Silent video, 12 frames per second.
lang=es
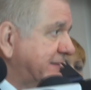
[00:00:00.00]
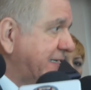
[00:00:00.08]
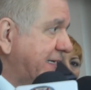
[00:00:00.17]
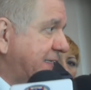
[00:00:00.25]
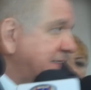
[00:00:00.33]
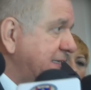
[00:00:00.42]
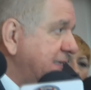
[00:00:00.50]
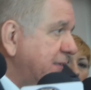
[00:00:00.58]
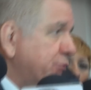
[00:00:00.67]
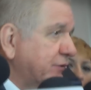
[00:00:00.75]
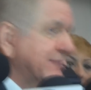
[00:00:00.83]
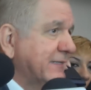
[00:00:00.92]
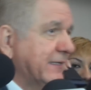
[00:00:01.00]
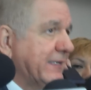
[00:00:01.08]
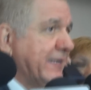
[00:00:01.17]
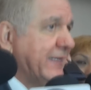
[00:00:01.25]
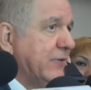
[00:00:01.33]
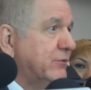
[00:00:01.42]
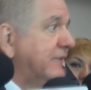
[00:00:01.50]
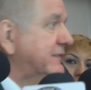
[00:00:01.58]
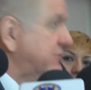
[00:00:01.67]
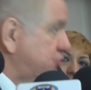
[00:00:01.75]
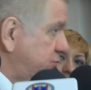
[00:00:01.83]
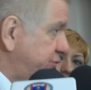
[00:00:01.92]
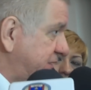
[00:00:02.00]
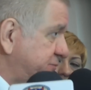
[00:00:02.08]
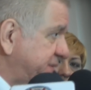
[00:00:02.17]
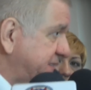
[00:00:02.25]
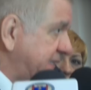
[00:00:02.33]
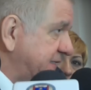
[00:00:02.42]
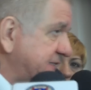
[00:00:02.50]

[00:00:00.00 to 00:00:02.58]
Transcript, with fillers: por lo que el examen de admisión no será eliminado,